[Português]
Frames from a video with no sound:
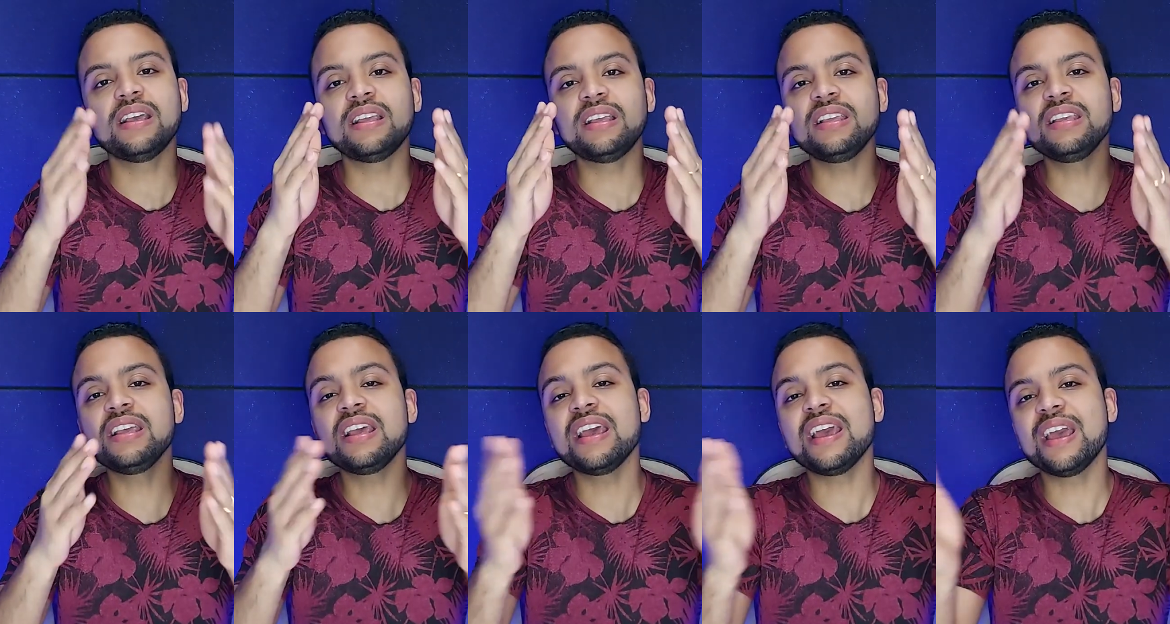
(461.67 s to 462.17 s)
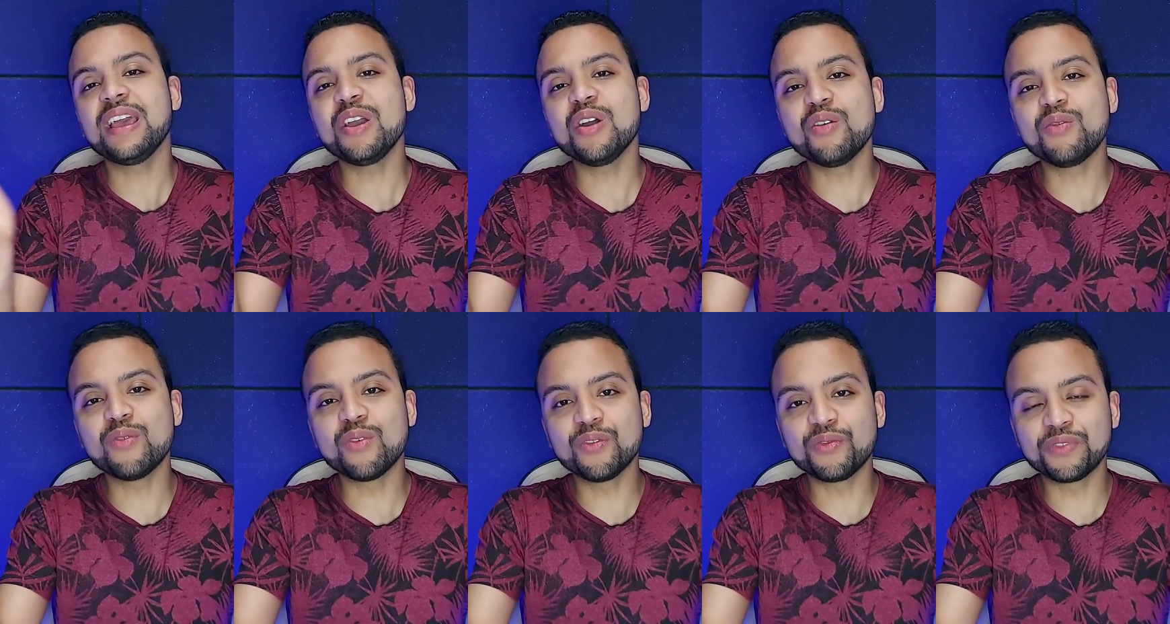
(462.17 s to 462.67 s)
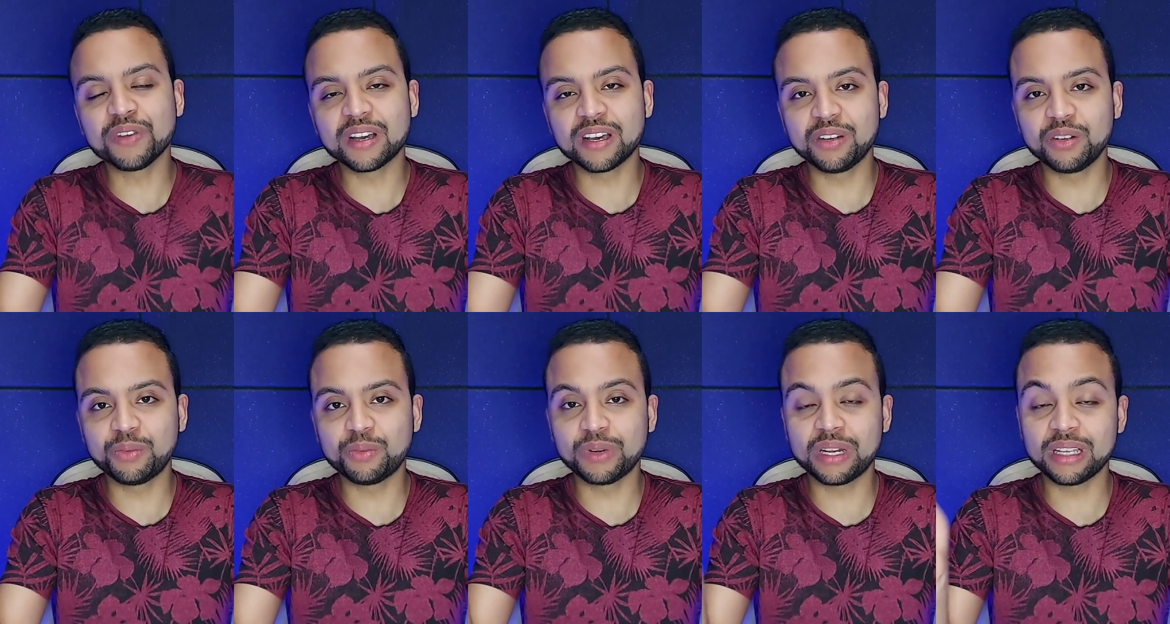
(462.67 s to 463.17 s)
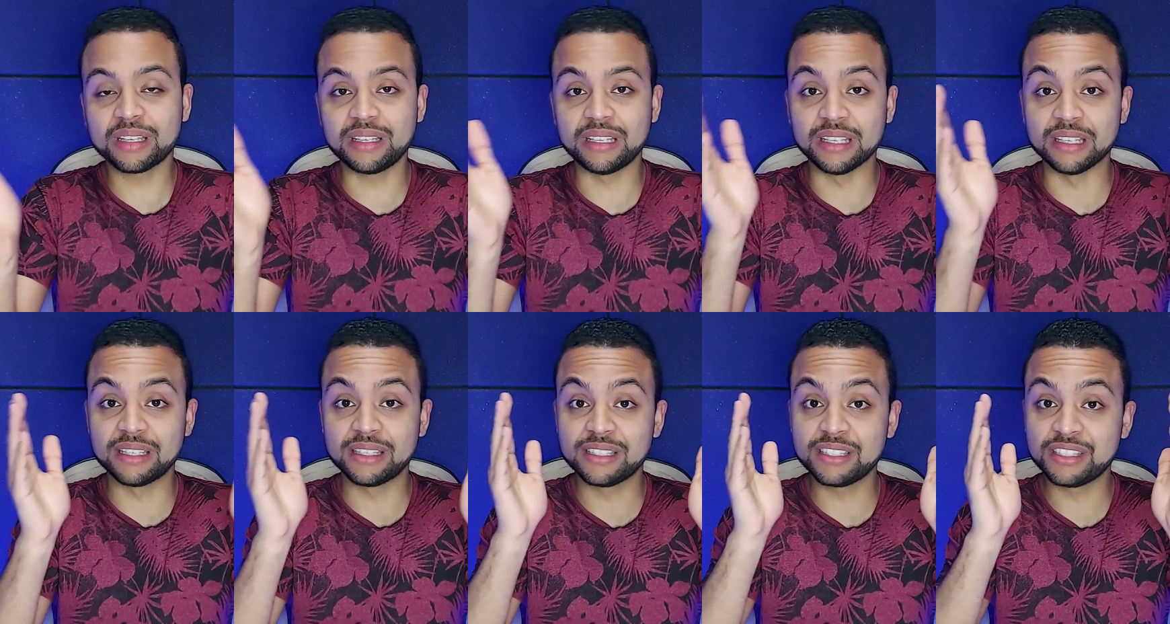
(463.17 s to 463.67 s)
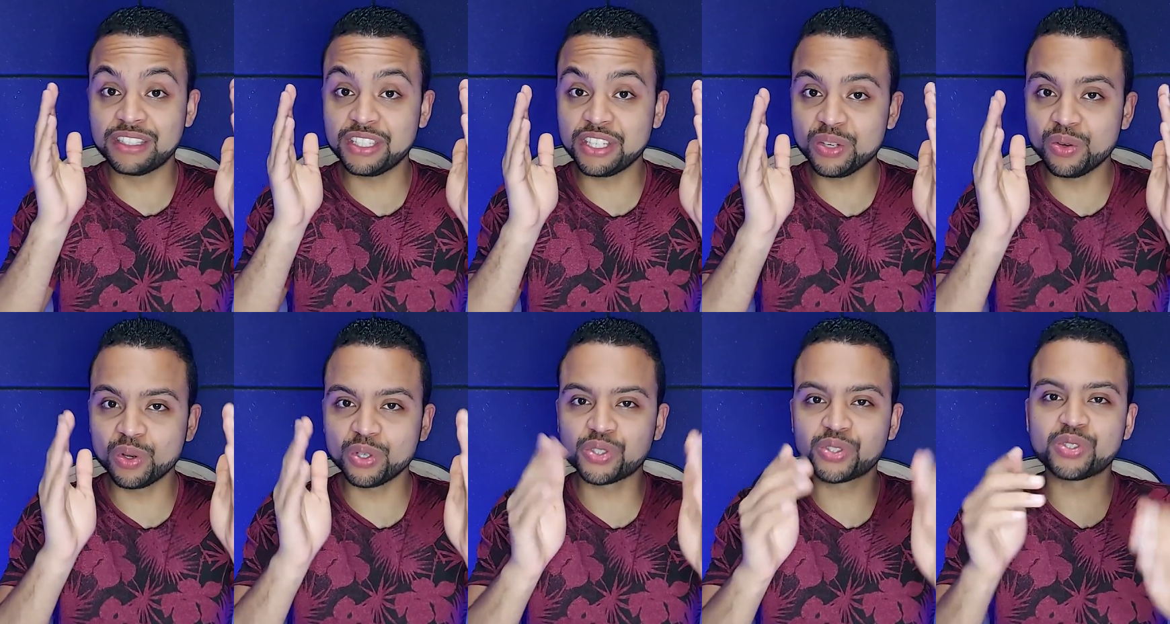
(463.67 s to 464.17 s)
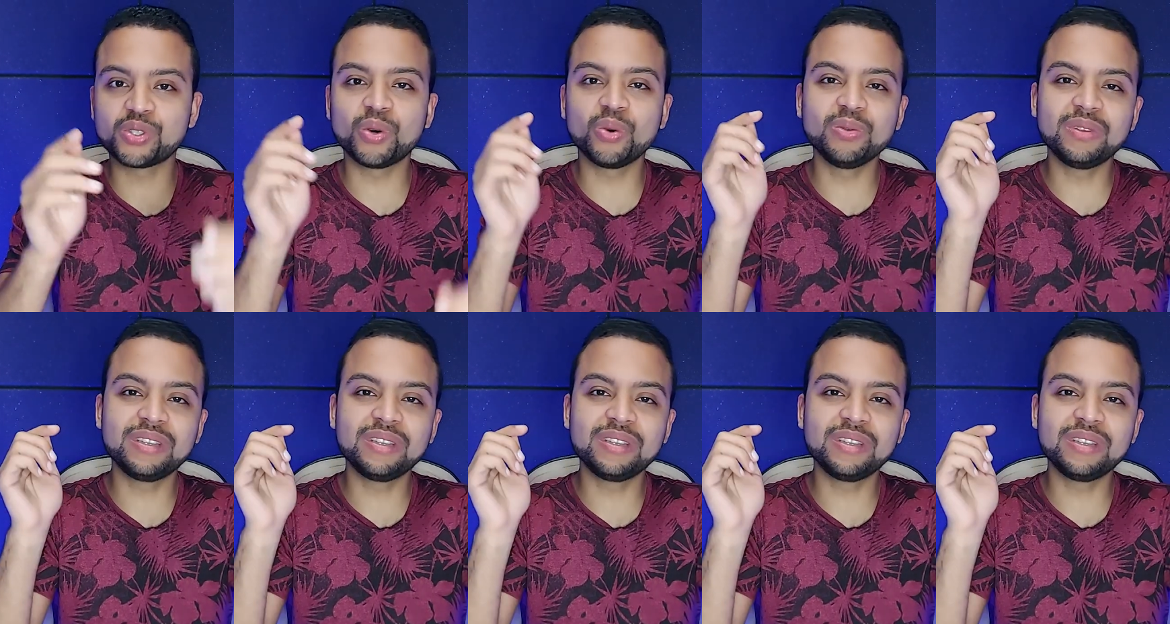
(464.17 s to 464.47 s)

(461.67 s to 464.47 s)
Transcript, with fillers: e eu vou ficando por aqui. Se gostou,